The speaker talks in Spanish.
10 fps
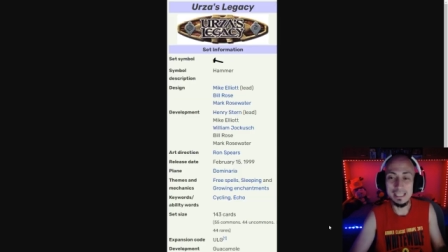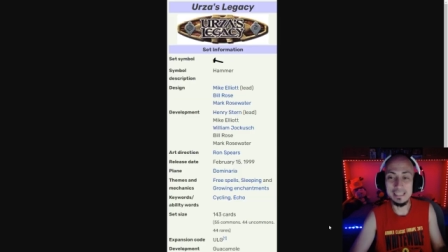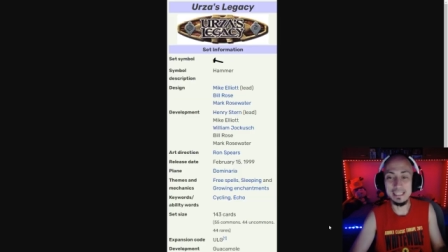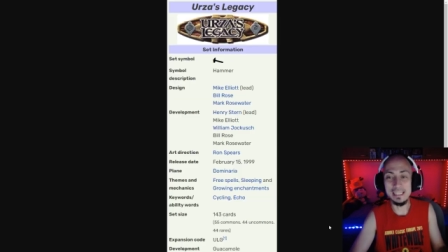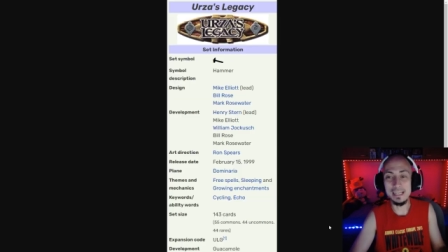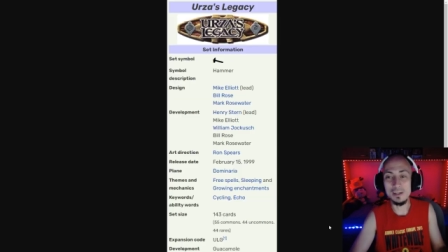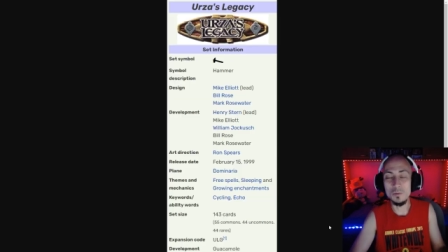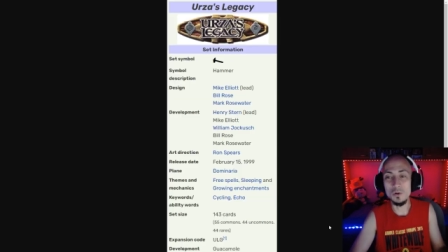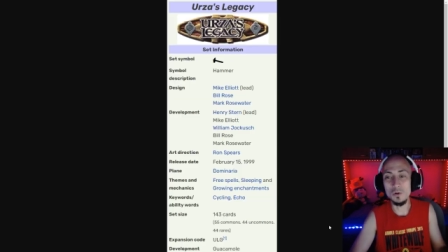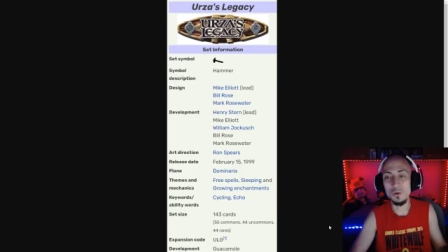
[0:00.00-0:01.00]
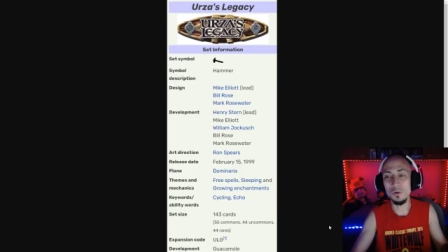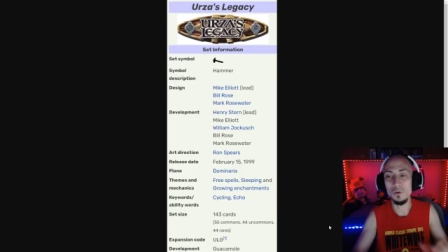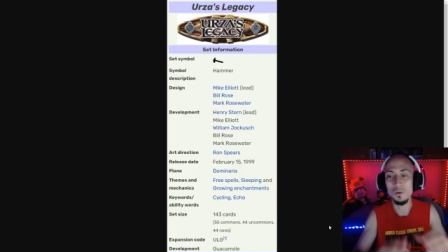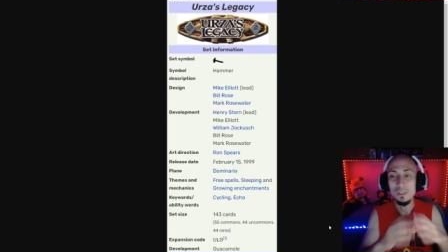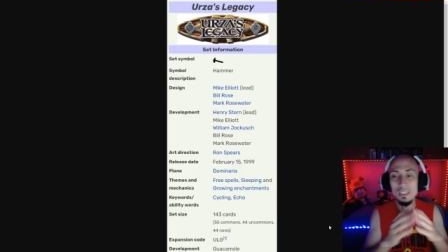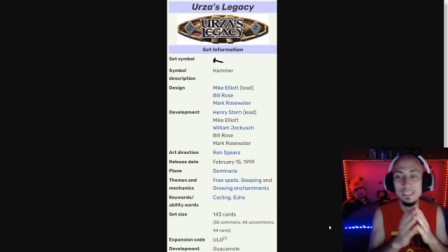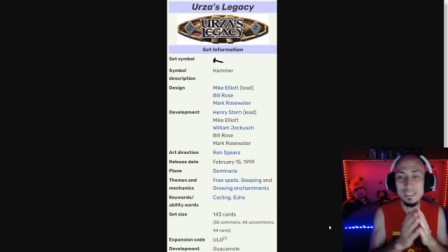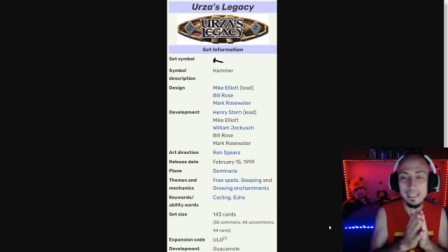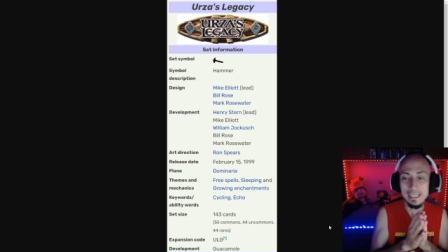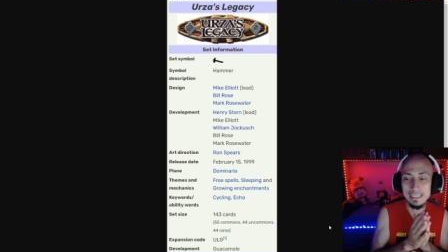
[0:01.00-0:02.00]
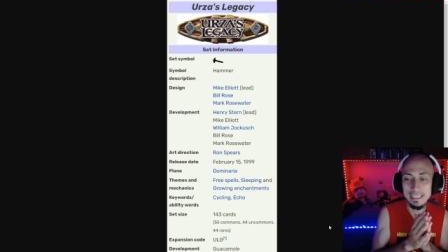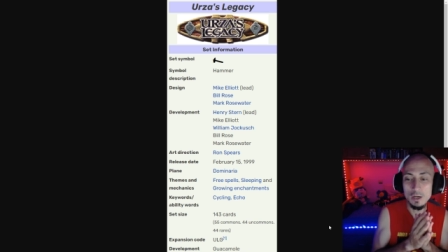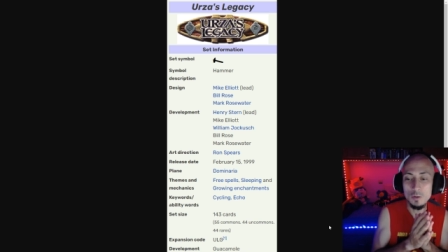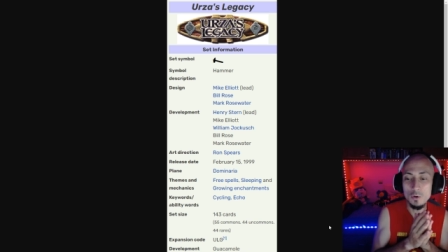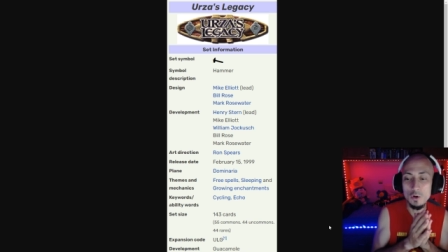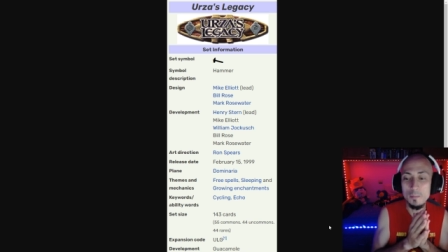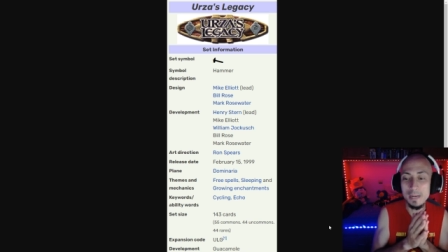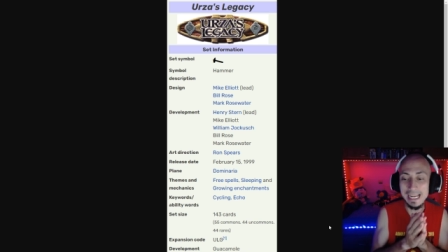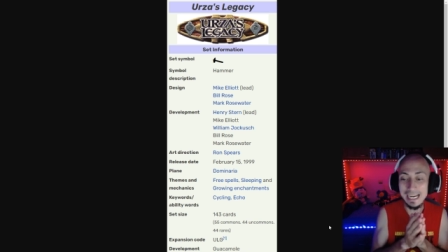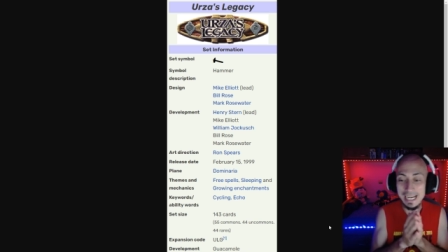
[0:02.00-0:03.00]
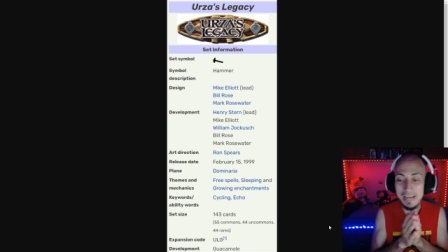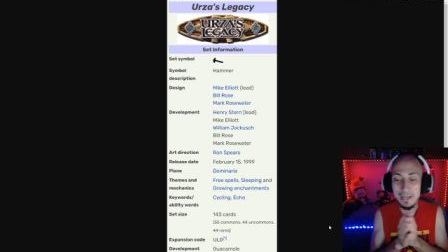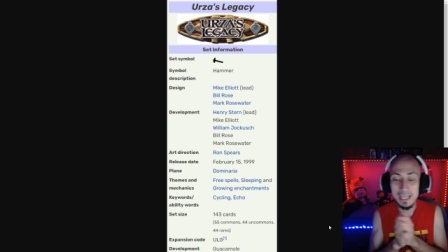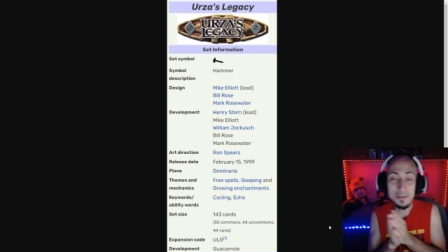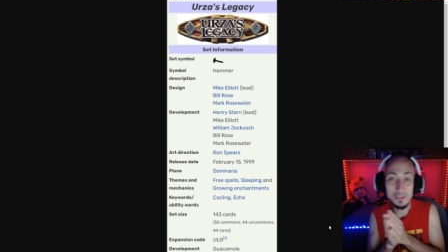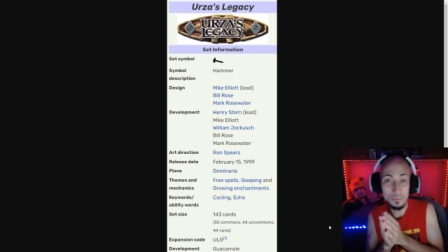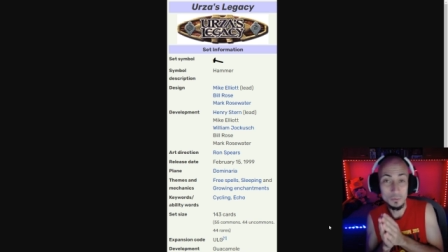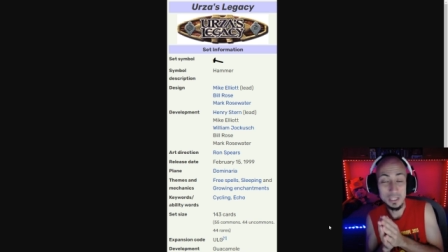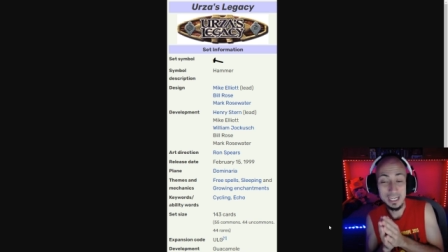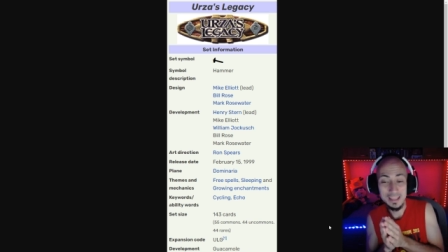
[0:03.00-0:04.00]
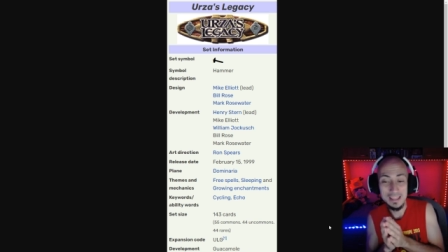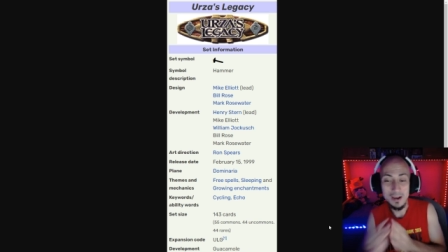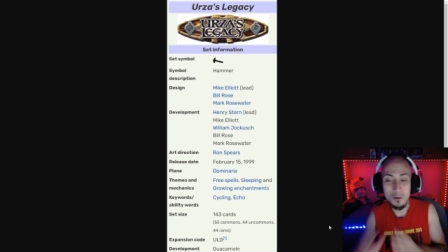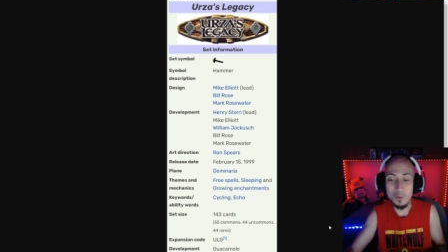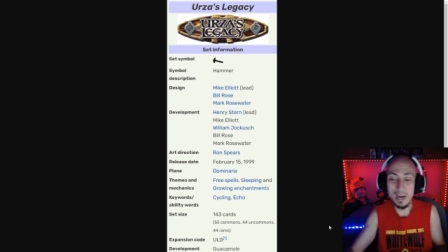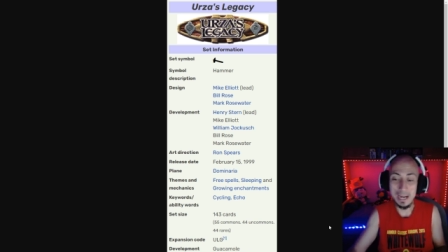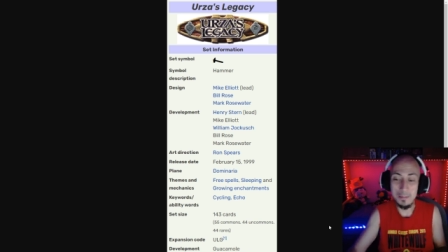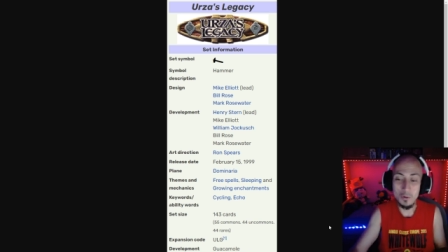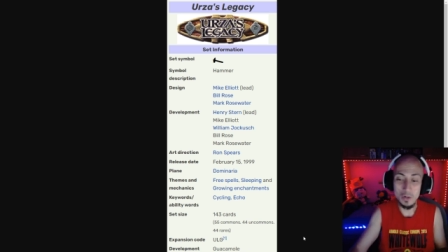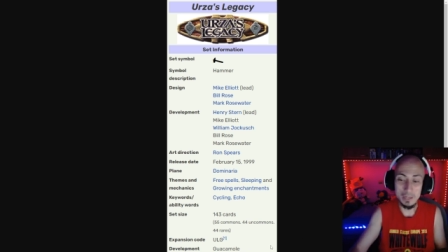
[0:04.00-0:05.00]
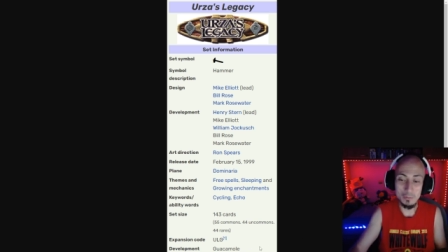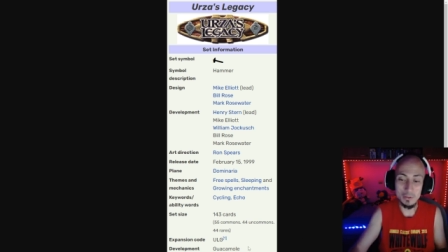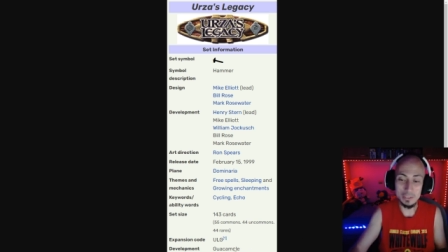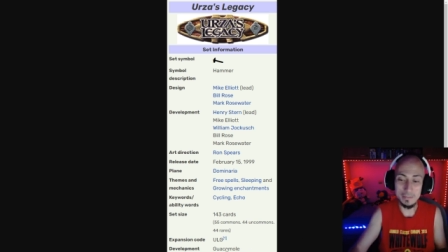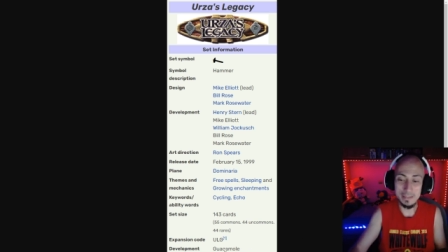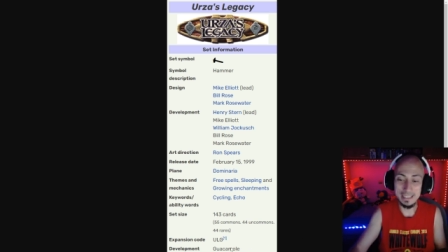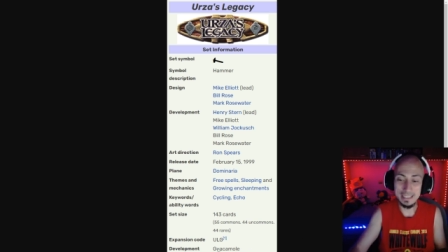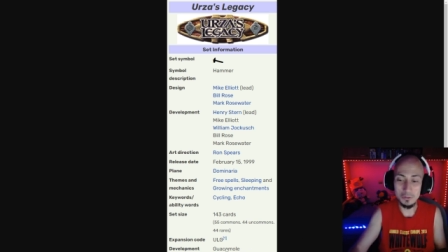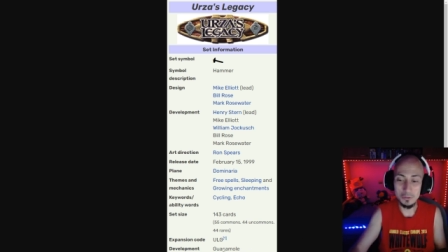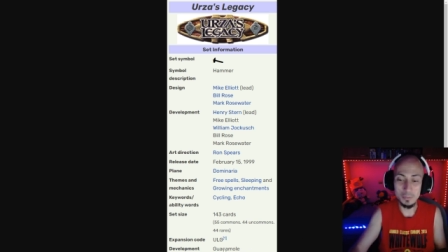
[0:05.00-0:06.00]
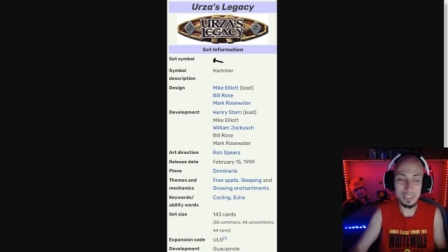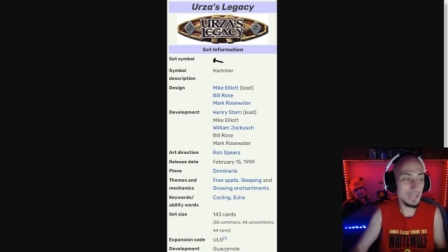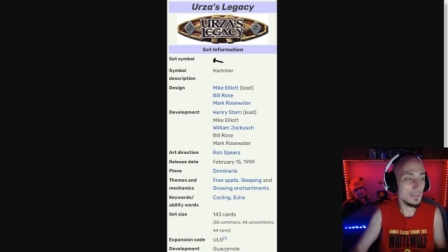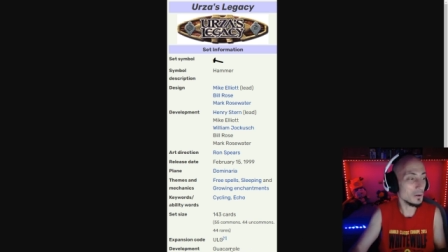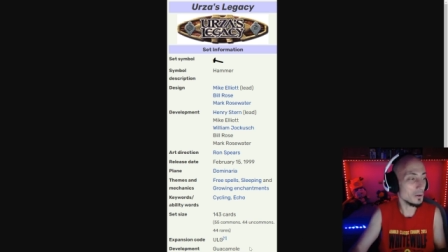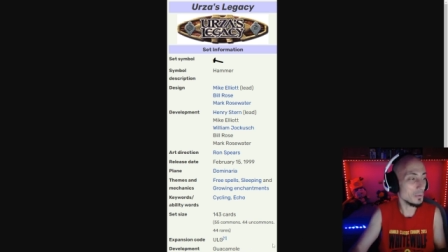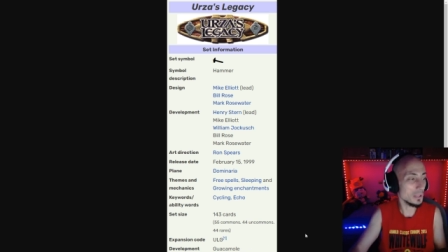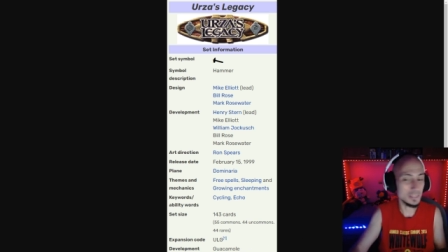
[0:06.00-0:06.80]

tenía como, eh, tenía como nombre en clave que me ha hecho mucho Muchas gracias, Guacamole. Cuando estaba en desarrollo, por aquí abajo lo podéis